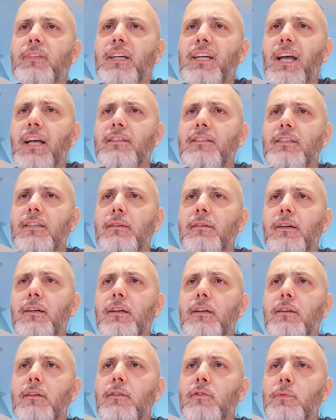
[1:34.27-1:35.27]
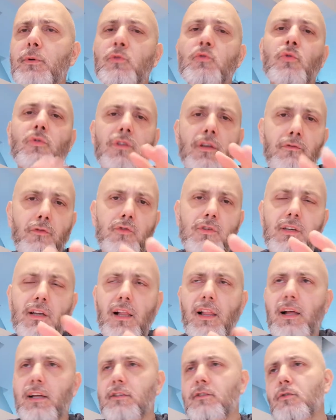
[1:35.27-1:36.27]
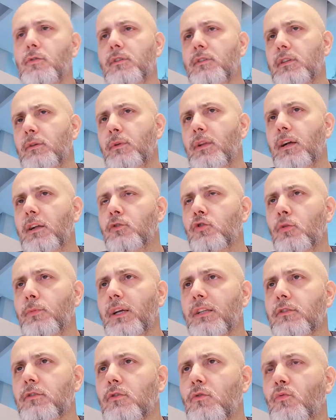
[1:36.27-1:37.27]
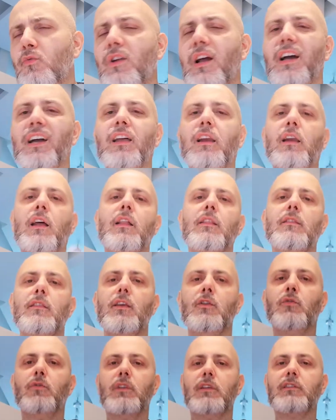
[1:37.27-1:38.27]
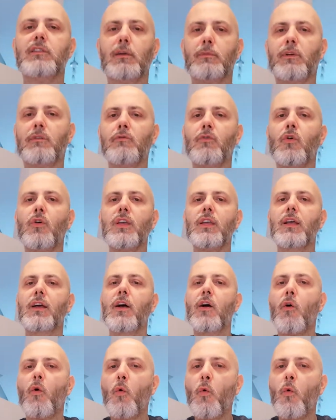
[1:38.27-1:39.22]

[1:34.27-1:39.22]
ragazzi, eh, soprattutto tifosi della Lazio che seguite Calcio Pazzo, una grande notizia per voi,